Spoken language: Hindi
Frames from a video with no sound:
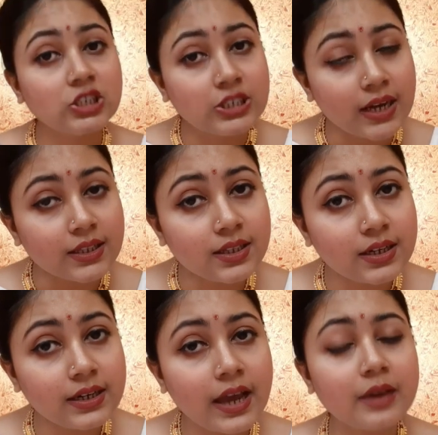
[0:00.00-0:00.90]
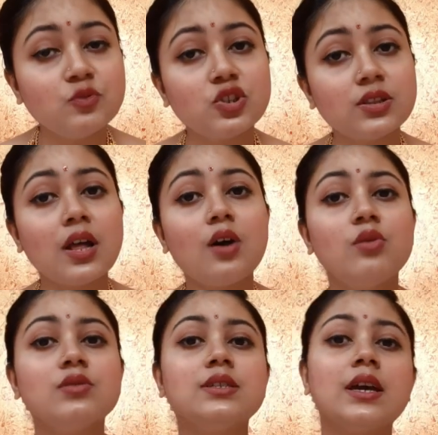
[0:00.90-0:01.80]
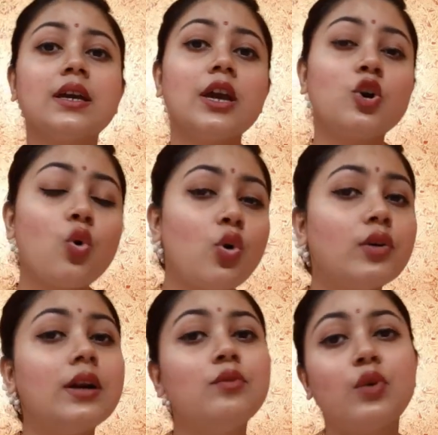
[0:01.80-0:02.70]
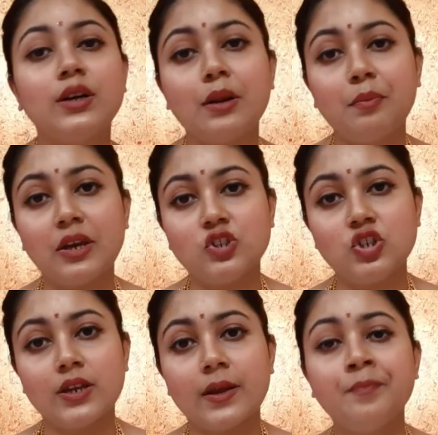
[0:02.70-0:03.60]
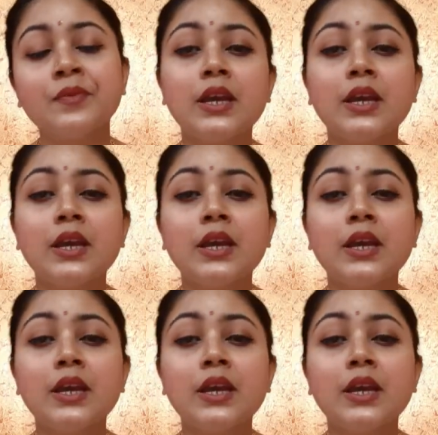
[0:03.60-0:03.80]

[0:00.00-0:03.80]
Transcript: ज़्यादातर टाइम जितना हो सके कोकोनट वाटर पीजिए